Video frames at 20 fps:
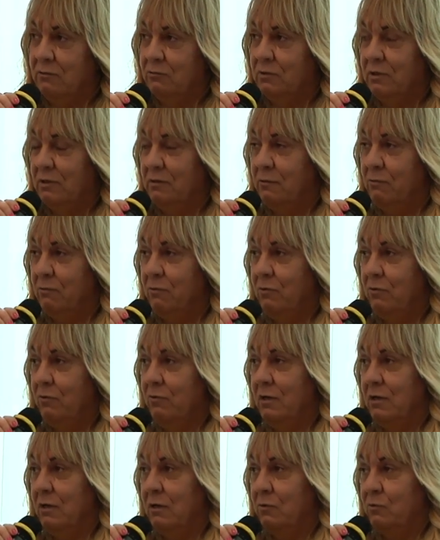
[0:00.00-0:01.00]

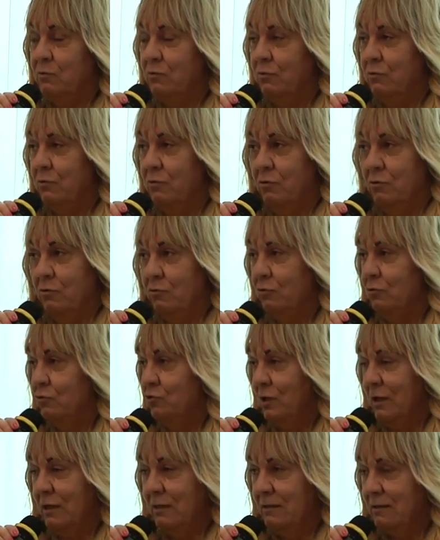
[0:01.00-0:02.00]
nutrizione, sono
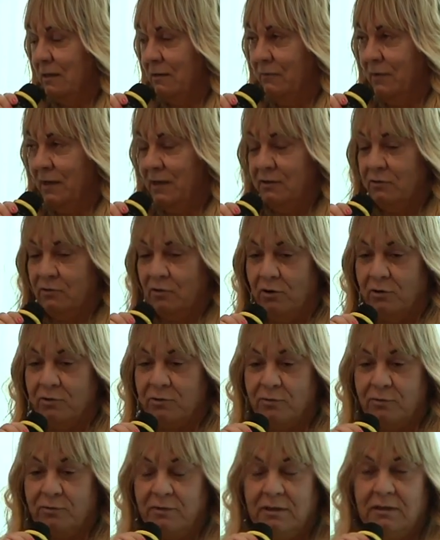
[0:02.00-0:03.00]
docente in vari
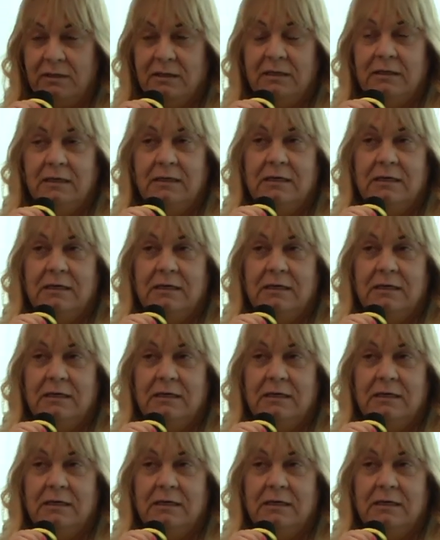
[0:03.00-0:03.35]
corsi